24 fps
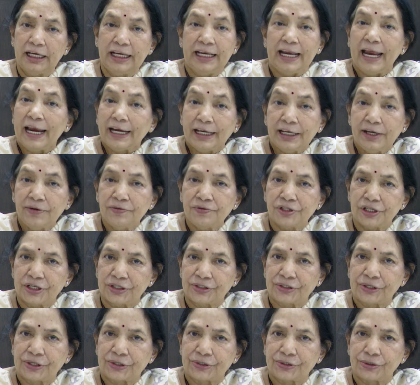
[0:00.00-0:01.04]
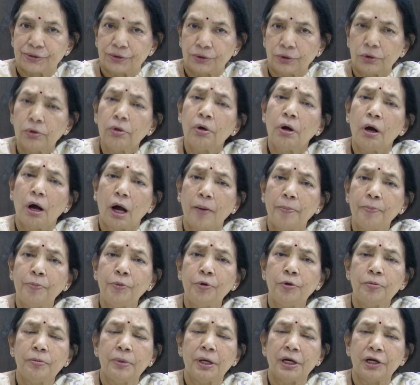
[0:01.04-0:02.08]
ఇనాక్టివ్ చేసేస్తుందో
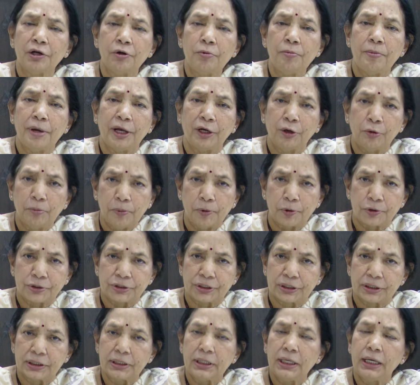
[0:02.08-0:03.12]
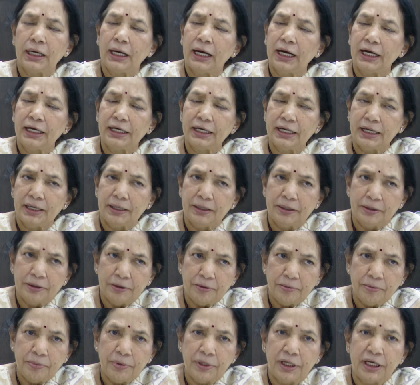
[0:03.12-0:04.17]
అప్పుడు మనకు మెనోపాజ్ అంటే
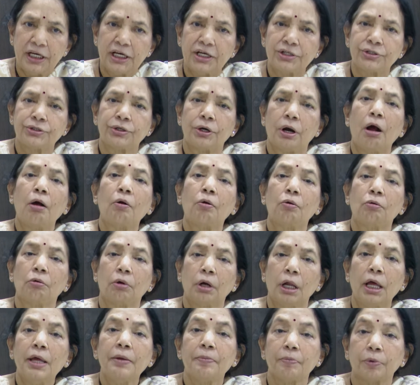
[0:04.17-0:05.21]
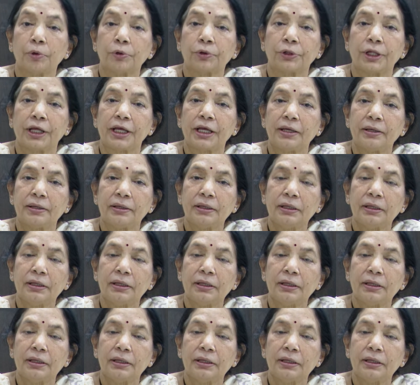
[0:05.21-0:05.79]
పీరియడ్స్ రాకుండా అయిపోతాయి